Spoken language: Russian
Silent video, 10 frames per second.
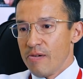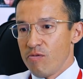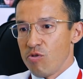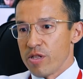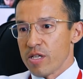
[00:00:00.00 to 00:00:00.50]

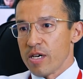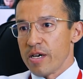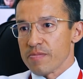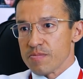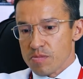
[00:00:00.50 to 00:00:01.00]
Вот.
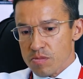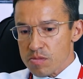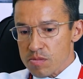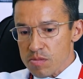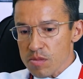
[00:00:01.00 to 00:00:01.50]
Э,
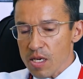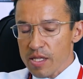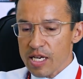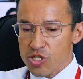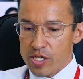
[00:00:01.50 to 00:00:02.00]

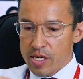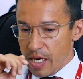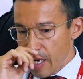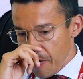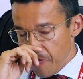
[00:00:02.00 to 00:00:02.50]
дальше.
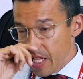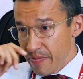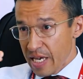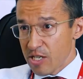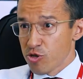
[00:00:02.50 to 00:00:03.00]
В
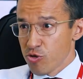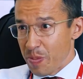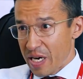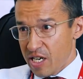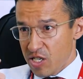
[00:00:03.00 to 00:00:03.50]
этом я чуть-чуть
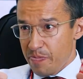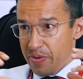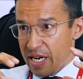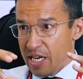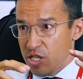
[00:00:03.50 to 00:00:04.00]
про
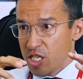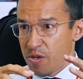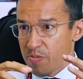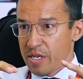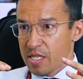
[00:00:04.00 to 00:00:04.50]
каждый
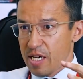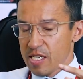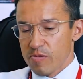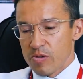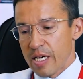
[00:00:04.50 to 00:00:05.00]
аспект
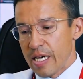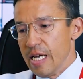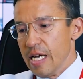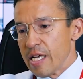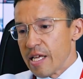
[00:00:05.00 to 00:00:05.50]
порассказываю, да.
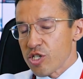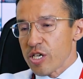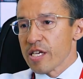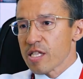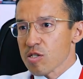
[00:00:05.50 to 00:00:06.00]

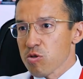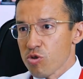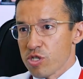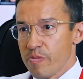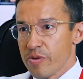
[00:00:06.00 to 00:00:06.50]
Значит, это
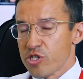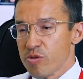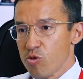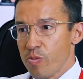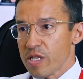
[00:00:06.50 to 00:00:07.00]
сложно.
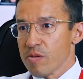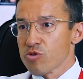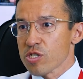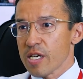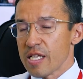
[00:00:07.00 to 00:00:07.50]
Почему?
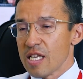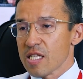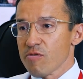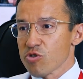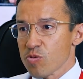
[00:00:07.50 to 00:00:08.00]
Потому что для
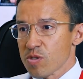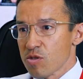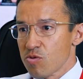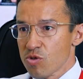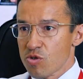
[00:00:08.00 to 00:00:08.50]
того, чтобы
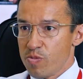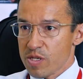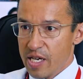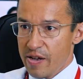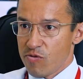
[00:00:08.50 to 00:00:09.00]
сотруднику
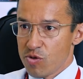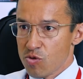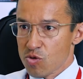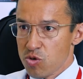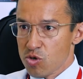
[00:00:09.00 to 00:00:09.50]
поставить вот
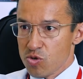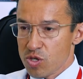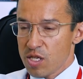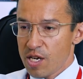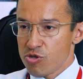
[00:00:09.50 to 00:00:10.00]
эту сложную
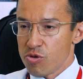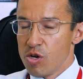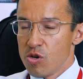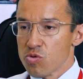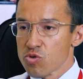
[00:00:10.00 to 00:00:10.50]
задачу,
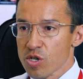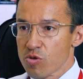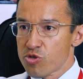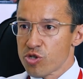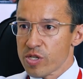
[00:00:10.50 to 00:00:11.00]
нужно
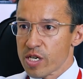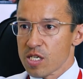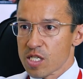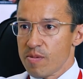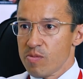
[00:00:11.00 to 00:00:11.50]
кучу
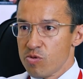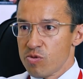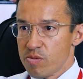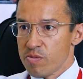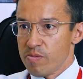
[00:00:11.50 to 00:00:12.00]
энергии
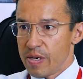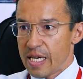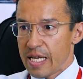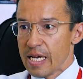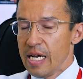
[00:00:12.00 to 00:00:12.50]
самому
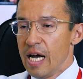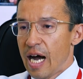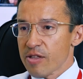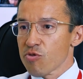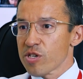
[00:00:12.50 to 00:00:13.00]
понять.
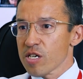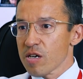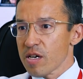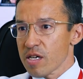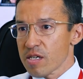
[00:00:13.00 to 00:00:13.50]
Одно
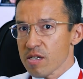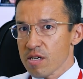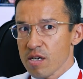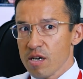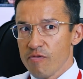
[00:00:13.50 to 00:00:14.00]
дело,
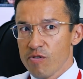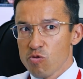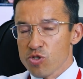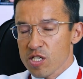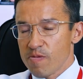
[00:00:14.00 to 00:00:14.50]
э, вы
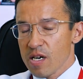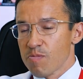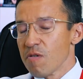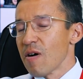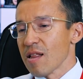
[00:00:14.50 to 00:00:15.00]
уже
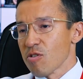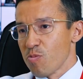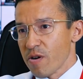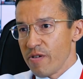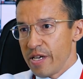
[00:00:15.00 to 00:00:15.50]
сверхбывалый
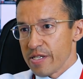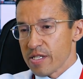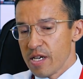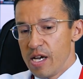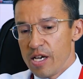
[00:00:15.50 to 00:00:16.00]

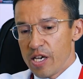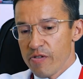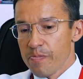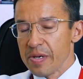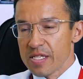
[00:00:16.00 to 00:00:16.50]
управленец, и
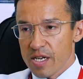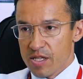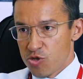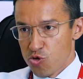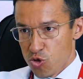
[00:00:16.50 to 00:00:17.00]
вы быстро
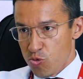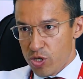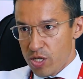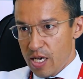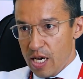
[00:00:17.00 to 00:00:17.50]
это
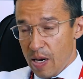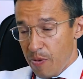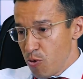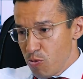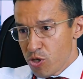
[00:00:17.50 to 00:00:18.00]
чувствуете, да? А
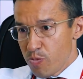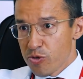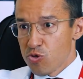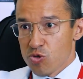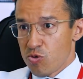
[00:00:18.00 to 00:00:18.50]
попробуйте
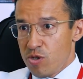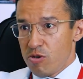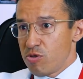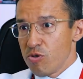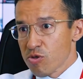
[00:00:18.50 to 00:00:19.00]
почувствовать. Я
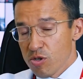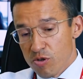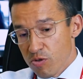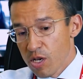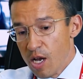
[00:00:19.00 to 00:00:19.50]
вот серьезно
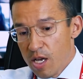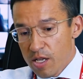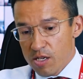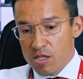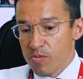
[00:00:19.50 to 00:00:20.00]
говорю, вот,
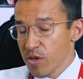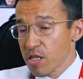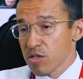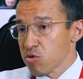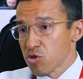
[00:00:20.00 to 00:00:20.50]
знаете, для
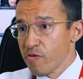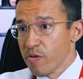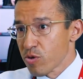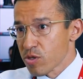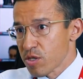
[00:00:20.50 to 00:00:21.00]
меня это сложный
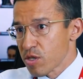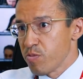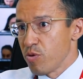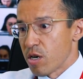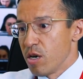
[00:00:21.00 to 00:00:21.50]
вопрос до
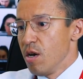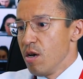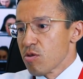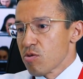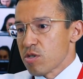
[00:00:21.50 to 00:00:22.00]
сих пор.
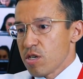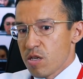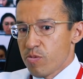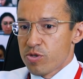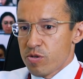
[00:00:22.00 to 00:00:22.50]
То есть я,
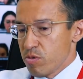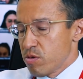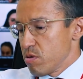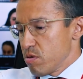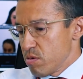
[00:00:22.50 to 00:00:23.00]
допустим,
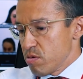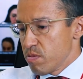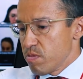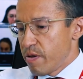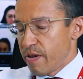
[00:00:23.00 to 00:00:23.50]
вот, э,
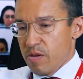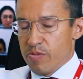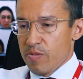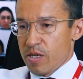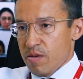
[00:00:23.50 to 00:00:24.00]
давайте
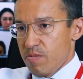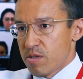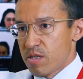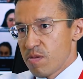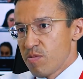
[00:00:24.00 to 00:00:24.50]
пример, там,
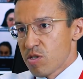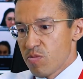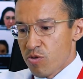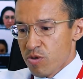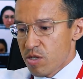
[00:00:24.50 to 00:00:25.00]
без, без
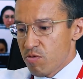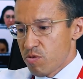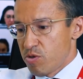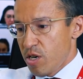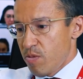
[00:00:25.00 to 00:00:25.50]
имен назову.
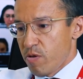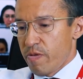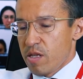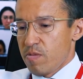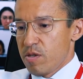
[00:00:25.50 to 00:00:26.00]
вчера
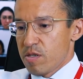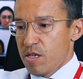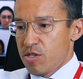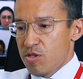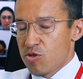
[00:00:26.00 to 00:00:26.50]
буквально была
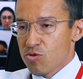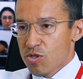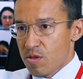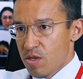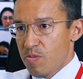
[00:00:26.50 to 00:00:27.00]
задача. Я сижу,
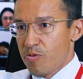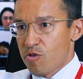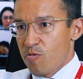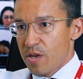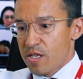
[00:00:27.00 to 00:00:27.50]

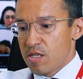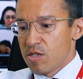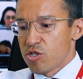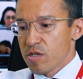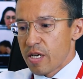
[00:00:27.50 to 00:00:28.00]
напротив меня
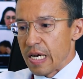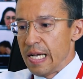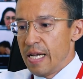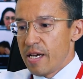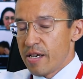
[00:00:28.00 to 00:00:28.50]
сидит человек.
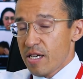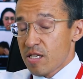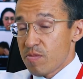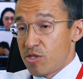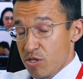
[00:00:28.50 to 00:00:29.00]
Я
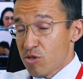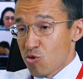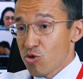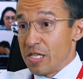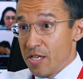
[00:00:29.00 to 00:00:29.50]
сам, честно
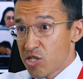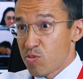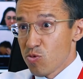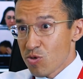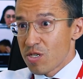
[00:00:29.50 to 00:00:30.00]
скажу,
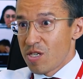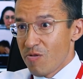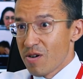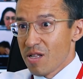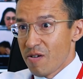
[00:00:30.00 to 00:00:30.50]
10 минут
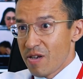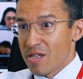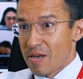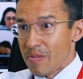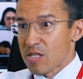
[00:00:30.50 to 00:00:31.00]
сидел в голове,
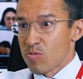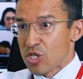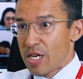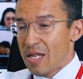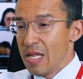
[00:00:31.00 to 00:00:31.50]
там,
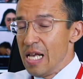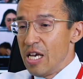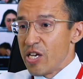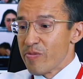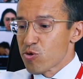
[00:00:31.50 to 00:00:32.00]
размышлял.
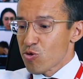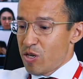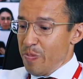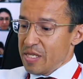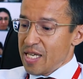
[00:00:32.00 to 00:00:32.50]
Ему
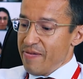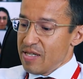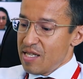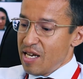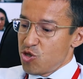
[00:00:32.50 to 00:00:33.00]
все-таки
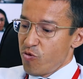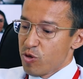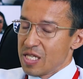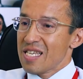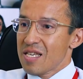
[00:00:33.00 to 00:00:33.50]
поставить задачу
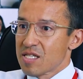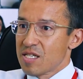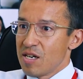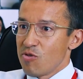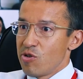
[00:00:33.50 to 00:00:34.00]
вот с этой
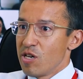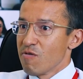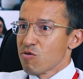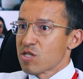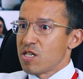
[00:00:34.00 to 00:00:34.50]
целью или
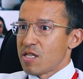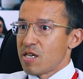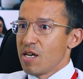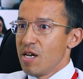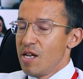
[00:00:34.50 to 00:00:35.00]
вот с
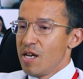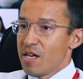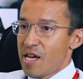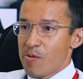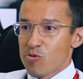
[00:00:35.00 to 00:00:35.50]
этой.
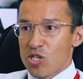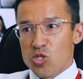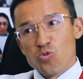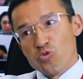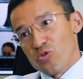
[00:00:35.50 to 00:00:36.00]
Я ему
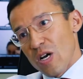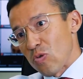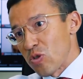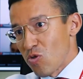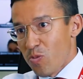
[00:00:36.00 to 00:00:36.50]
10 минут вот
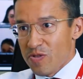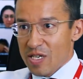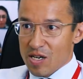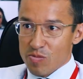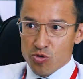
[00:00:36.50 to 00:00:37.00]
так вот его
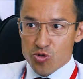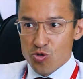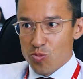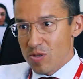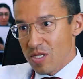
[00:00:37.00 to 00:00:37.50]
по-всякому
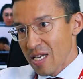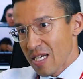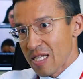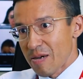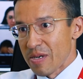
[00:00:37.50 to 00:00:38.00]
щупал,
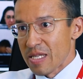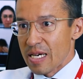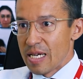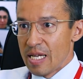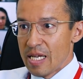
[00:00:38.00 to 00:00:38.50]
знаете, там это